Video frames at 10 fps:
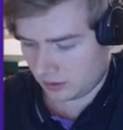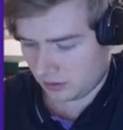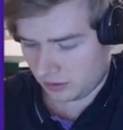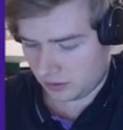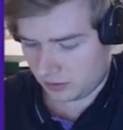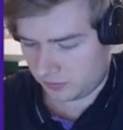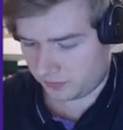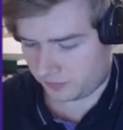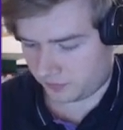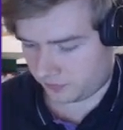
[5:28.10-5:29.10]
The
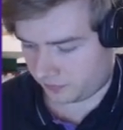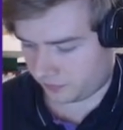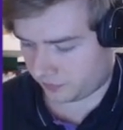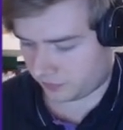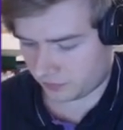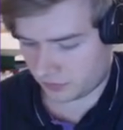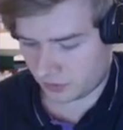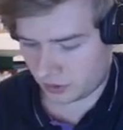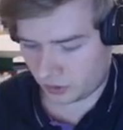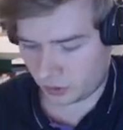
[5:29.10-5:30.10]

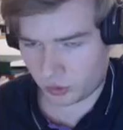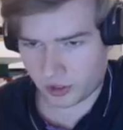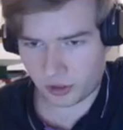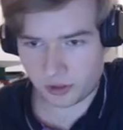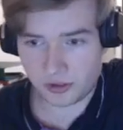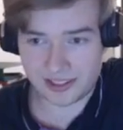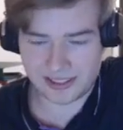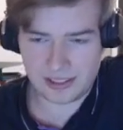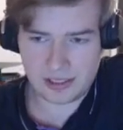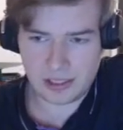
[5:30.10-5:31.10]
de Dragon, ce
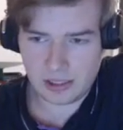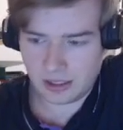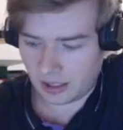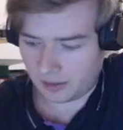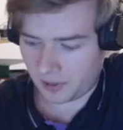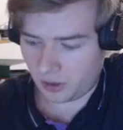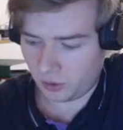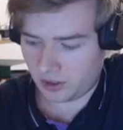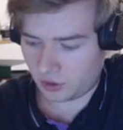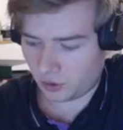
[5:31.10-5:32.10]
qui est a priori
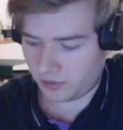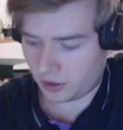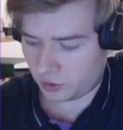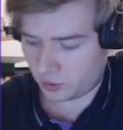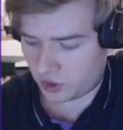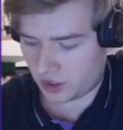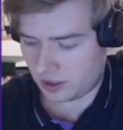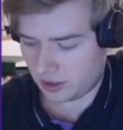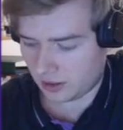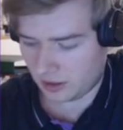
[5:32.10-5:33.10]
son meilleur switch-in
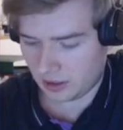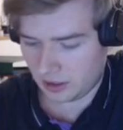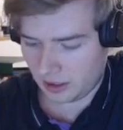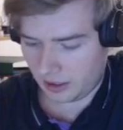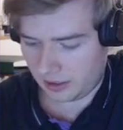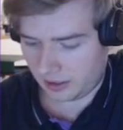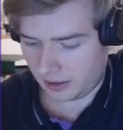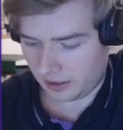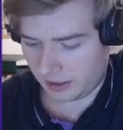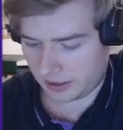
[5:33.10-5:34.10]

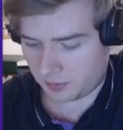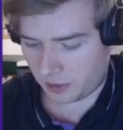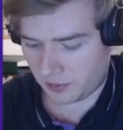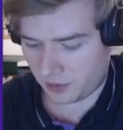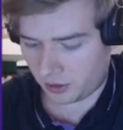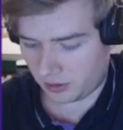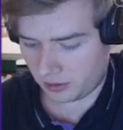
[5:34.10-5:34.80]
à, à ce Pokémon.